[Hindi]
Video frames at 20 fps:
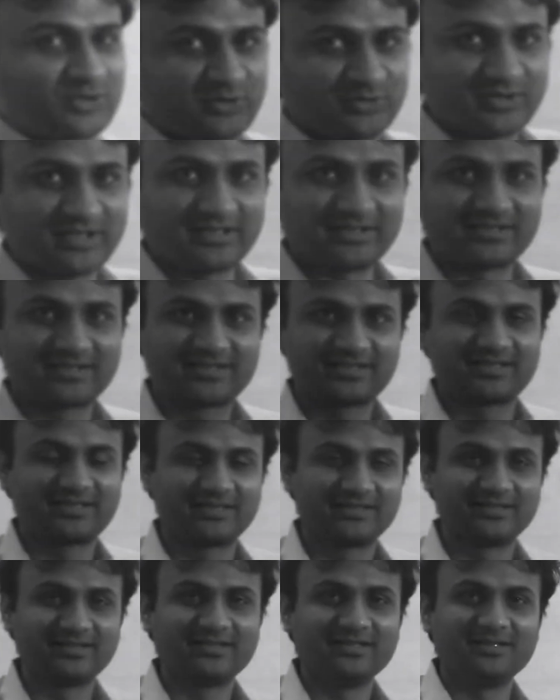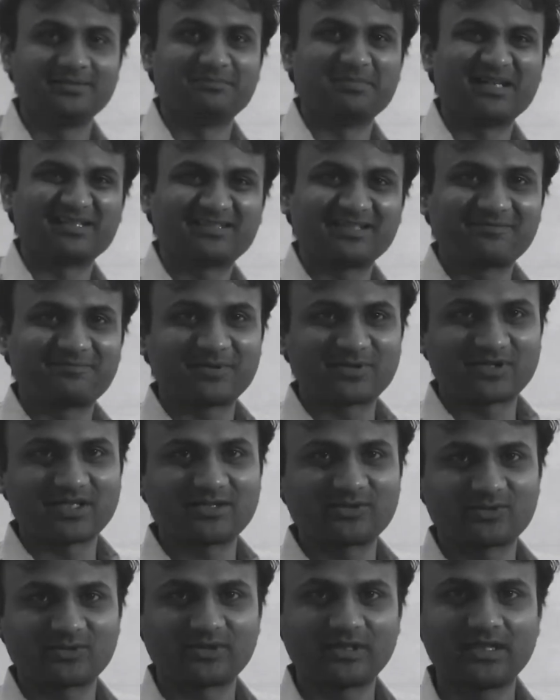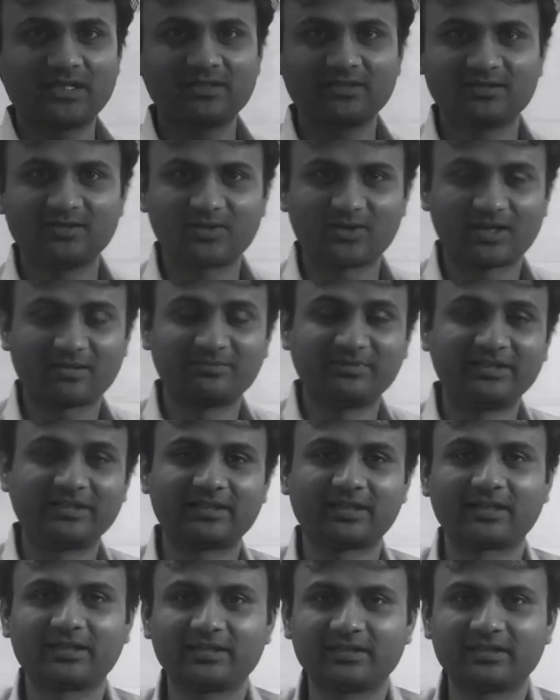स्टूडेंट्स माई सेल्फ प्रशांत शुक्ला और आप देख रहे